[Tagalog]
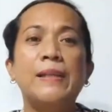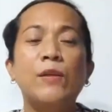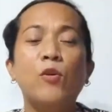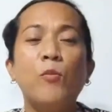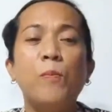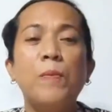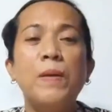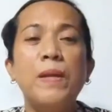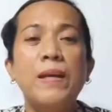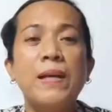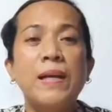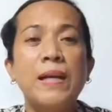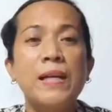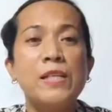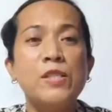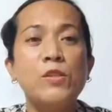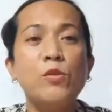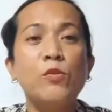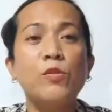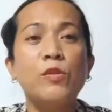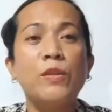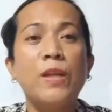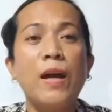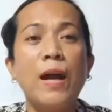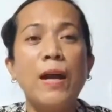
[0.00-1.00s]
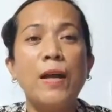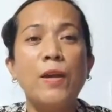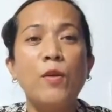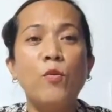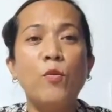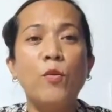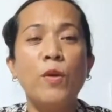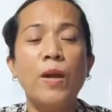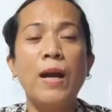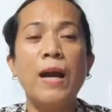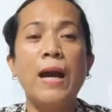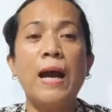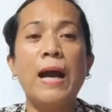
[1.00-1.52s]
obligasyon
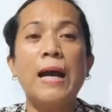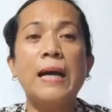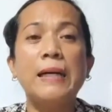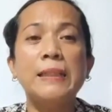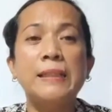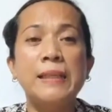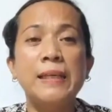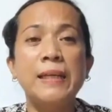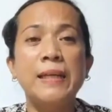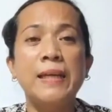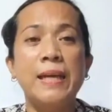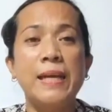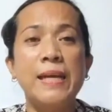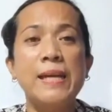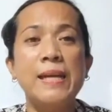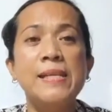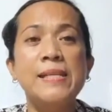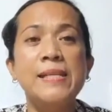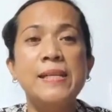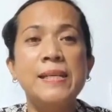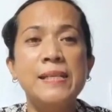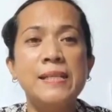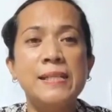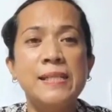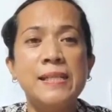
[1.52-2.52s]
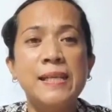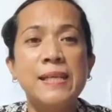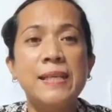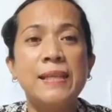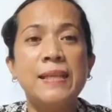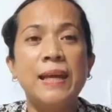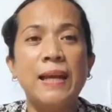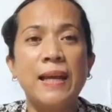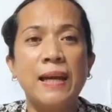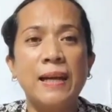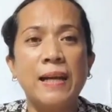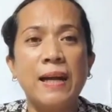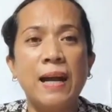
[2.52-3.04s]
tayo ng ating agency
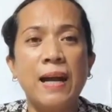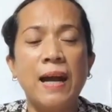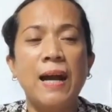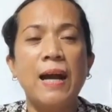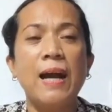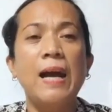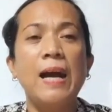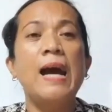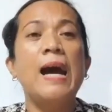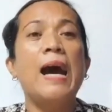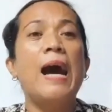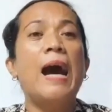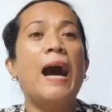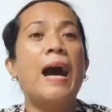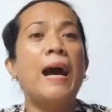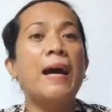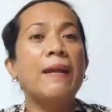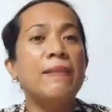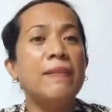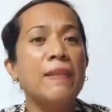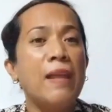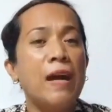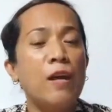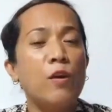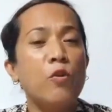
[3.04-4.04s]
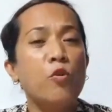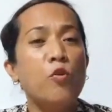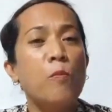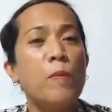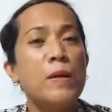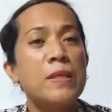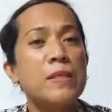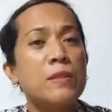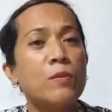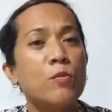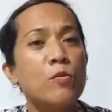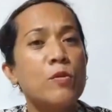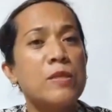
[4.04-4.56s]
talaga at nang
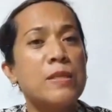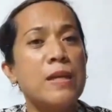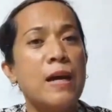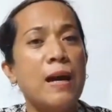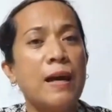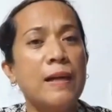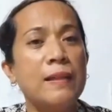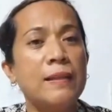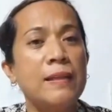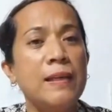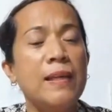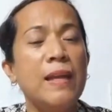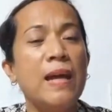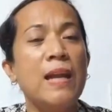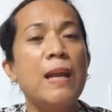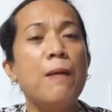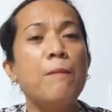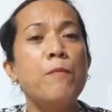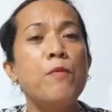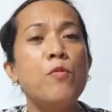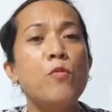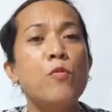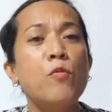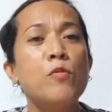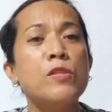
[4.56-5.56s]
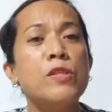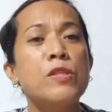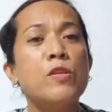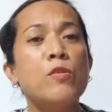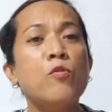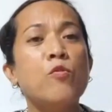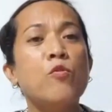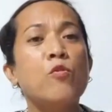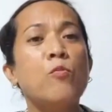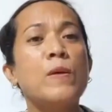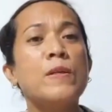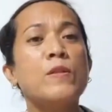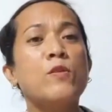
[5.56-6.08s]
gumastos sa atin. Alam niyo kung
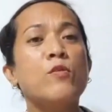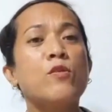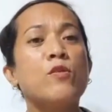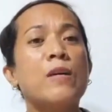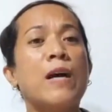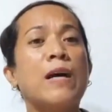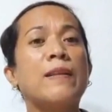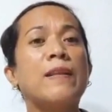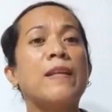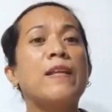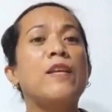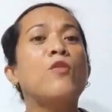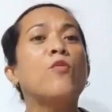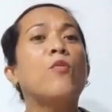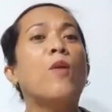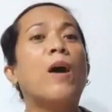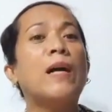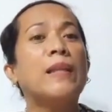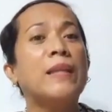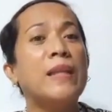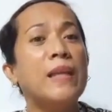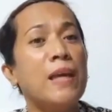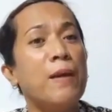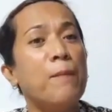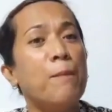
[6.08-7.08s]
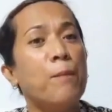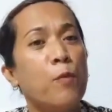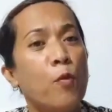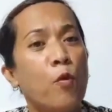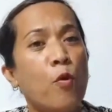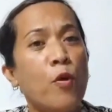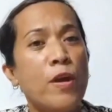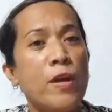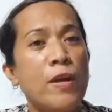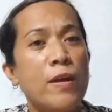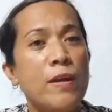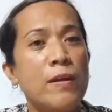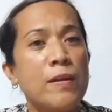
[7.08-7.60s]
sinong gumastos sa atin yung ating
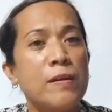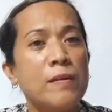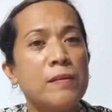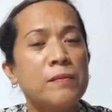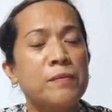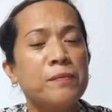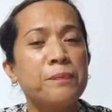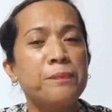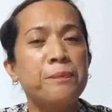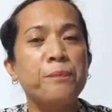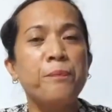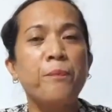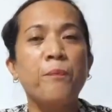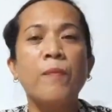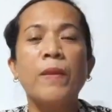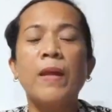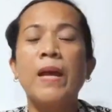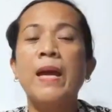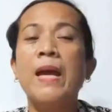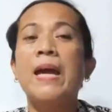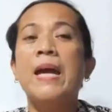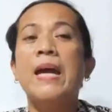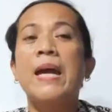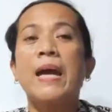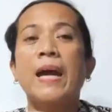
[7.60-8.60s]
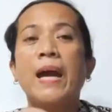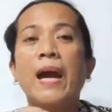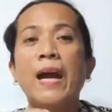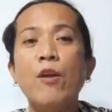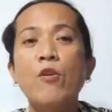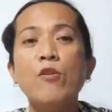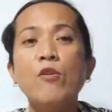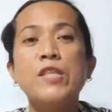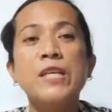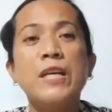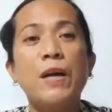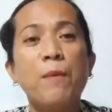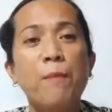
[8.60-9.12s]
employer.
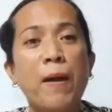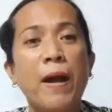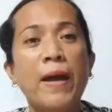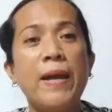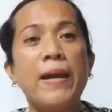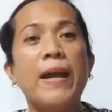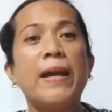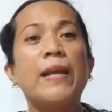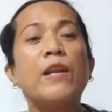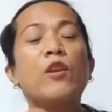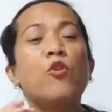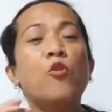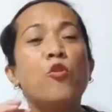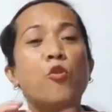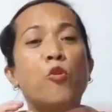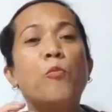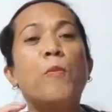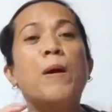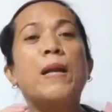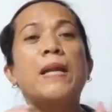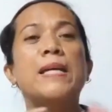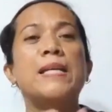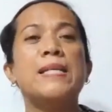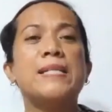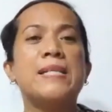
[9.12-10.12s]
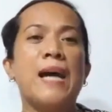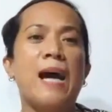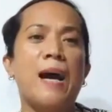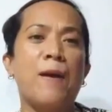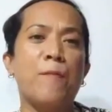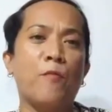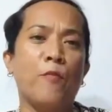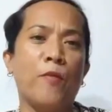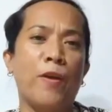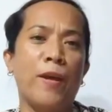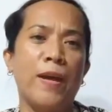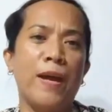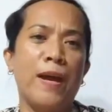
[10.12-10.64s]
Ngayon si kabayan, umalis sa
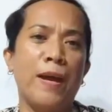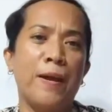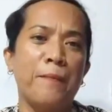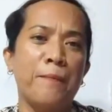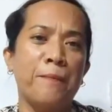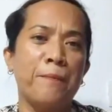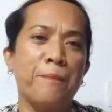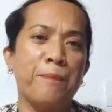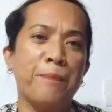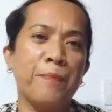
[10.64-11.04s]
amo na yan.